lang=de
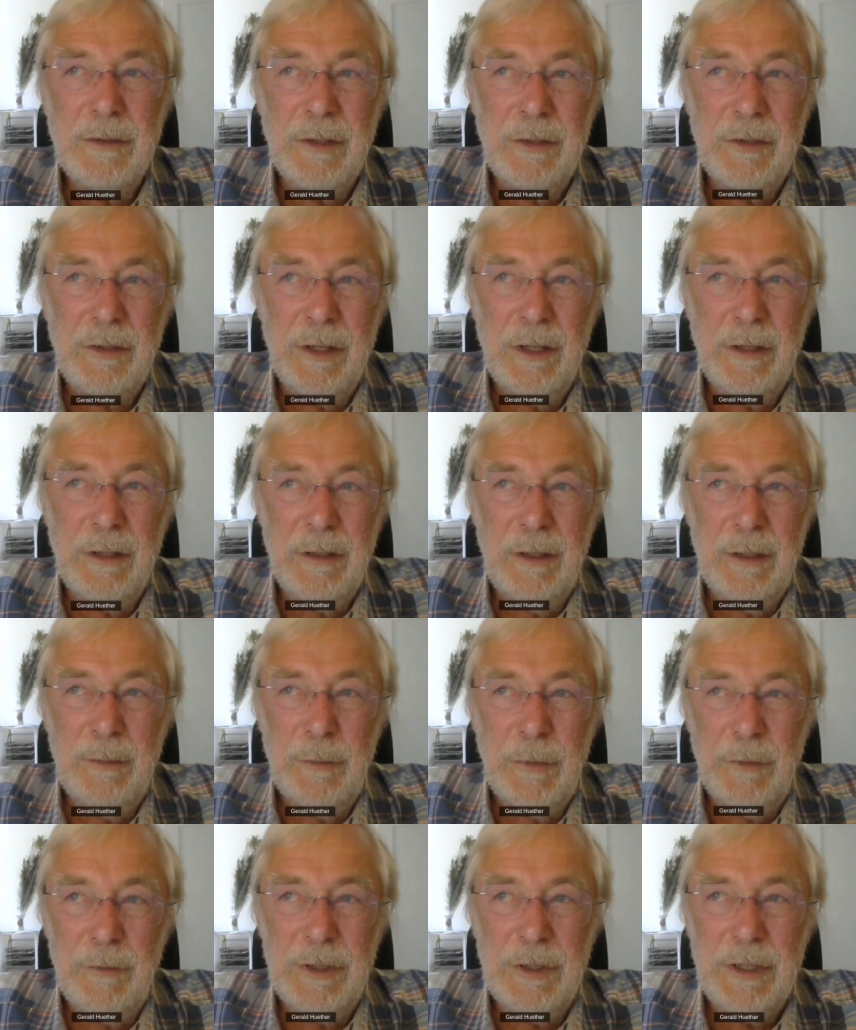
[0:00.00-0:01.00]
dass er
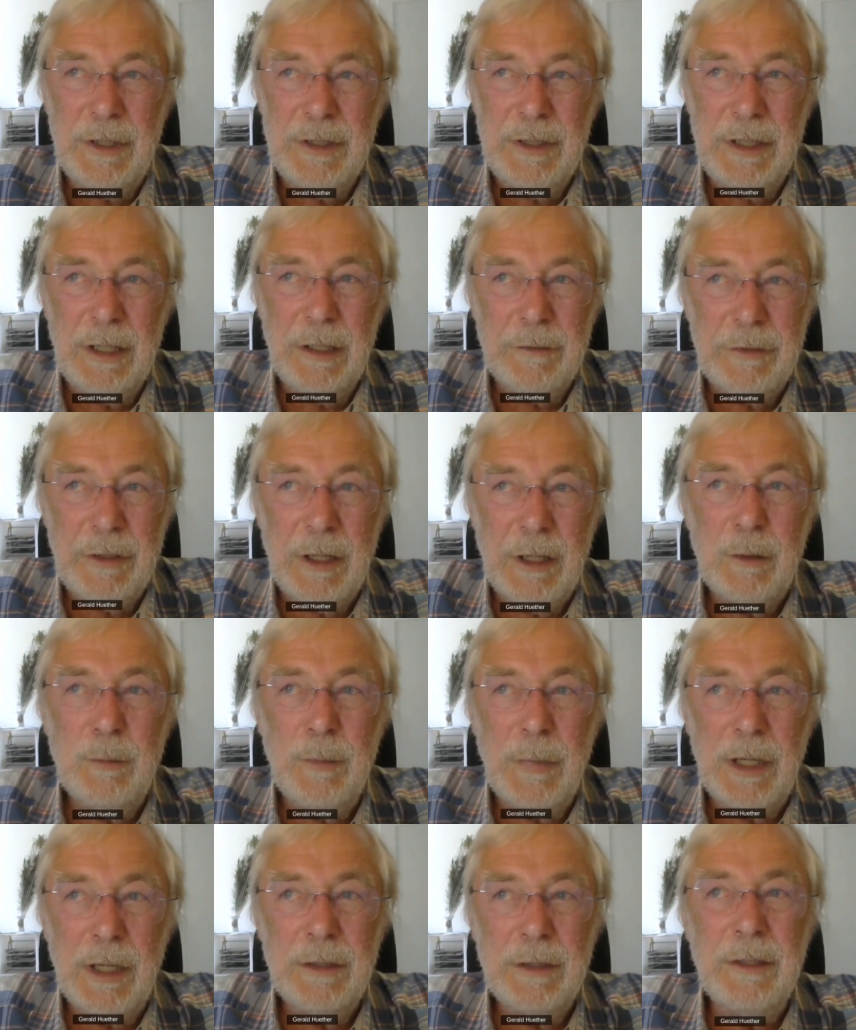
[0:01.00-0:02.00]
immer wieder die Erfahrung
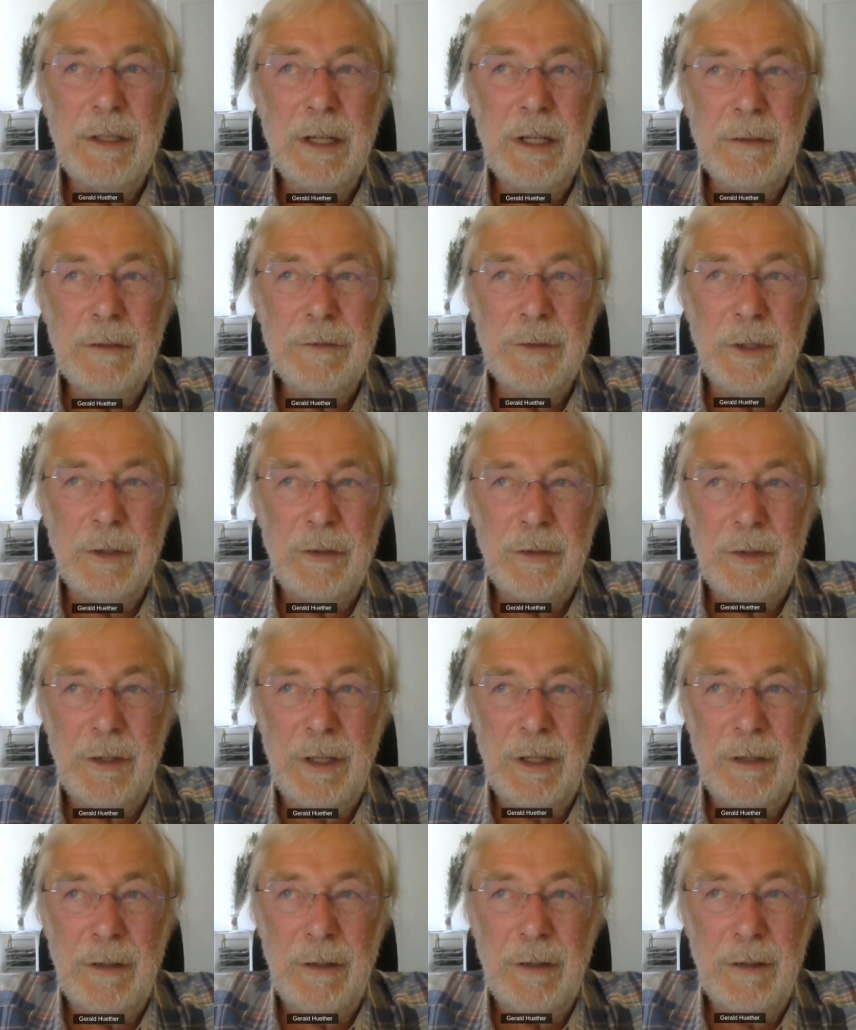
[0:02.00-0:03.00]
machen darf, dass
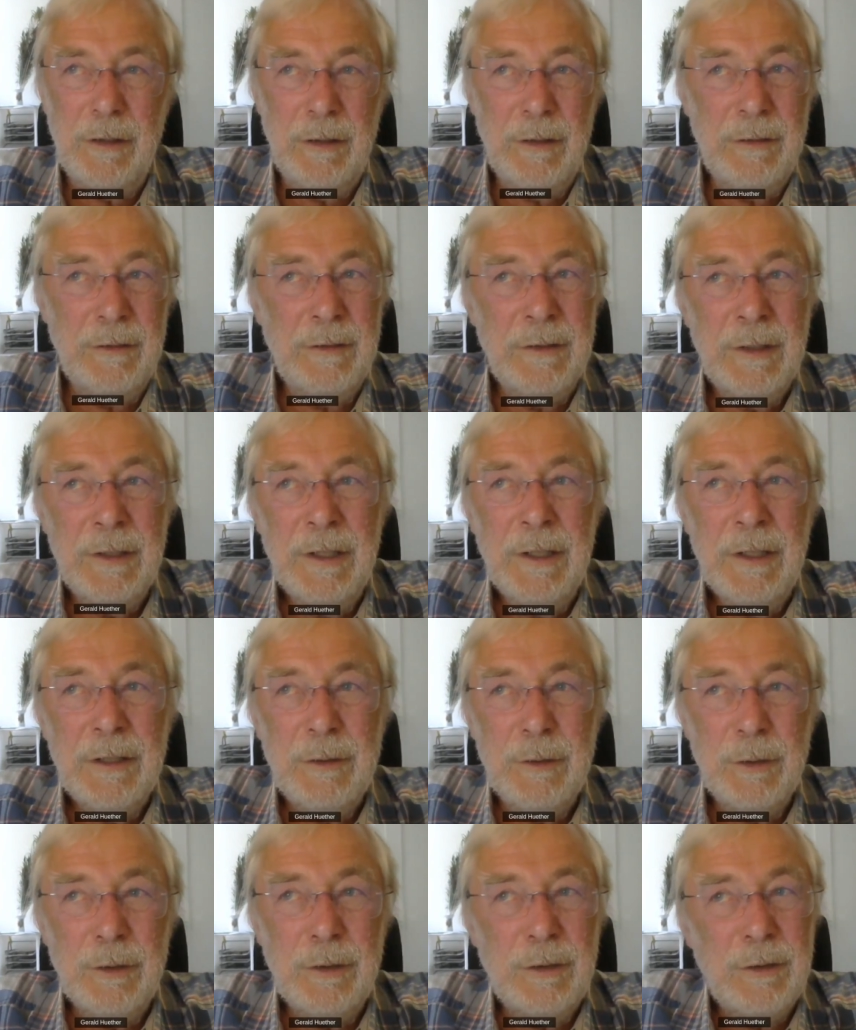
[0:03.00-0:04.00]
er
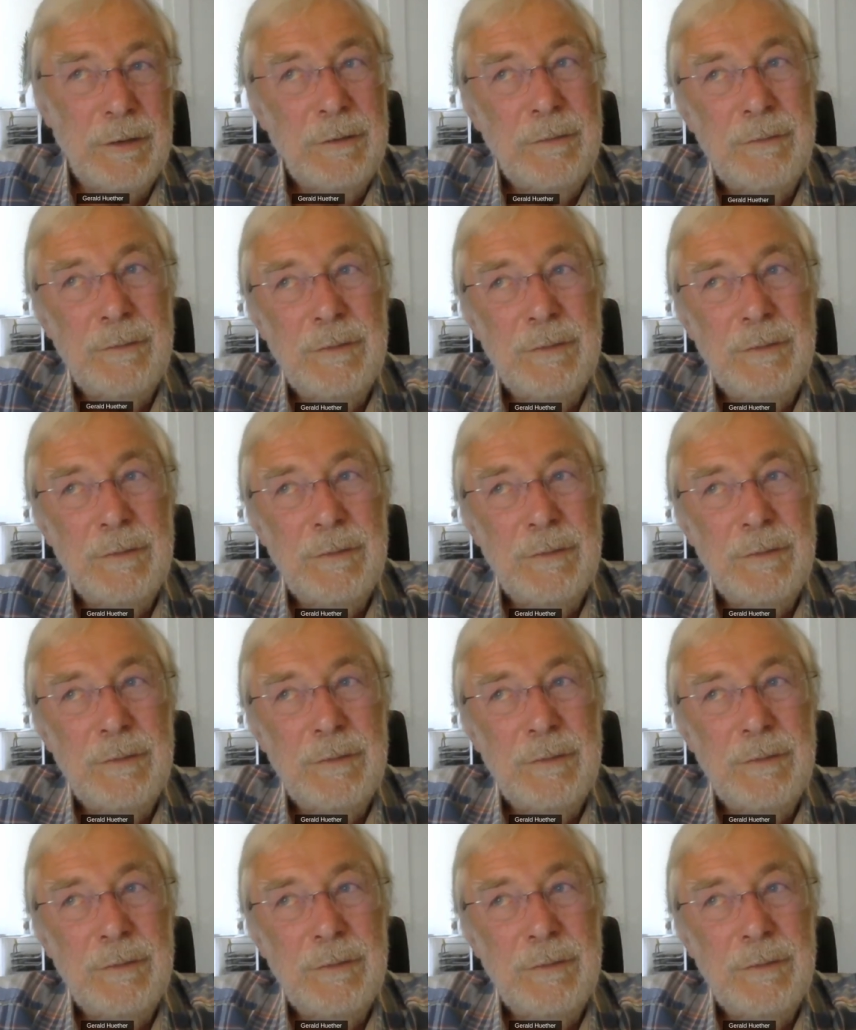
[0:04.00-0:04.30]
doch